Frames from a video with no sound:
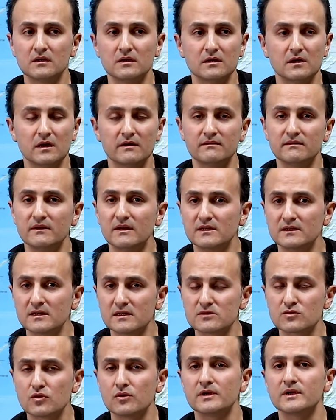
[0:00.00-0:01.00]

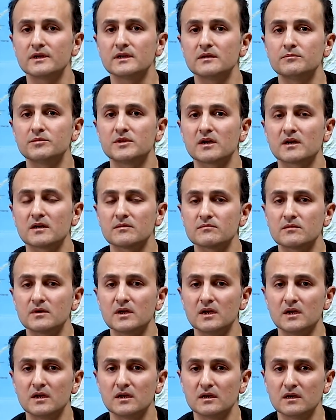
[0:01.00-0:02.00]
evvelde söylediği bir takım
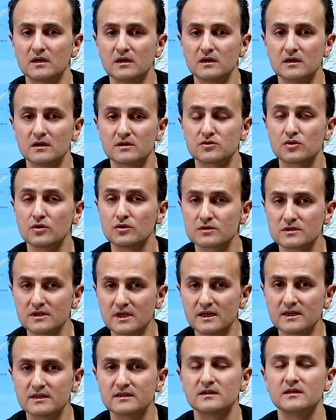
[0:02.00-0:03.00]
e,
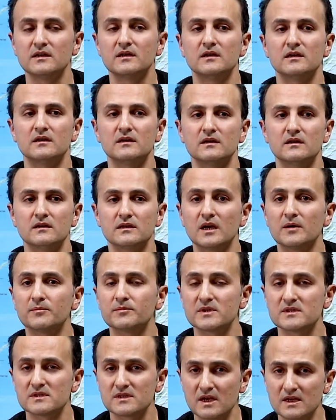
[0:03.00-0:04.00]
sözler, e,
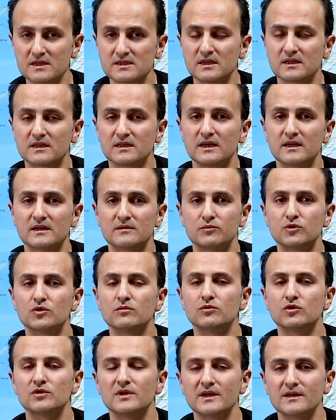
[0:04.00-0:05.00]
yaptığı siyasetler,
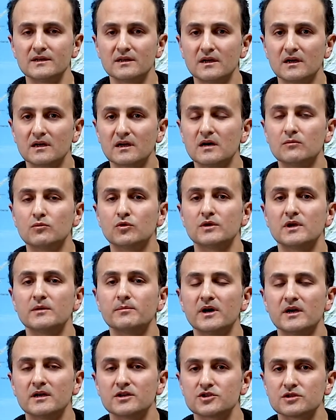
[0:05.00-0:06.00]
bütün bunlar kamuoyuyla
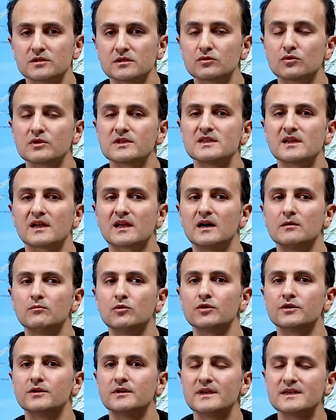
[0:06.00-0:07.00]
paylaşıldı. Dolayısıyla
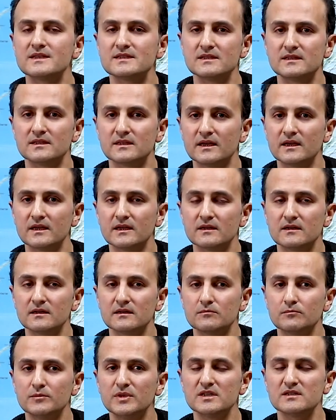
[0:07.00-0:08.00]
kamuoyu nezdinde
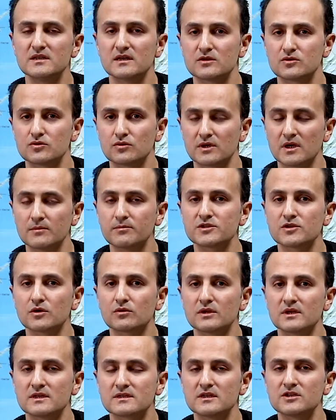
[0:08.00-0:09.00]
bir sene sonra yapılacak
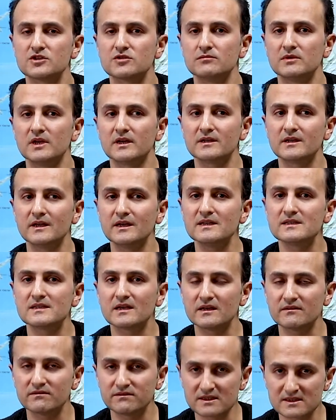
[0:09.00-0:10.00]
olan seçimlerde eli
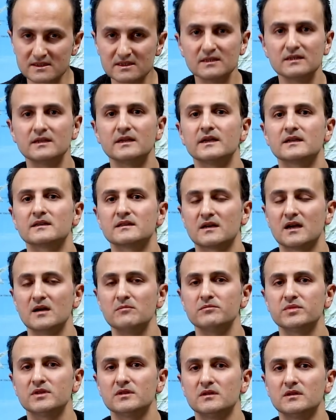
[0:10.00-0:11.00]
zayıflasın diye
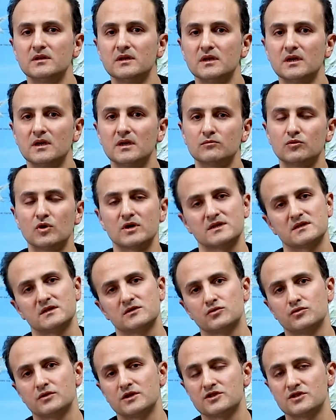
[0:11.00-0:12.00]
Trump bu aziz
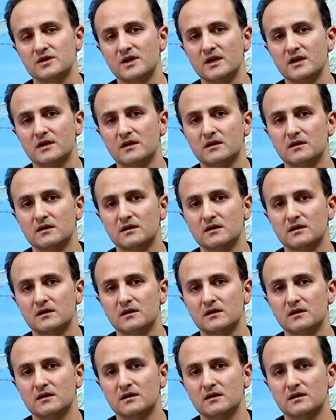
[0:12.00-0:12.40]
sürecine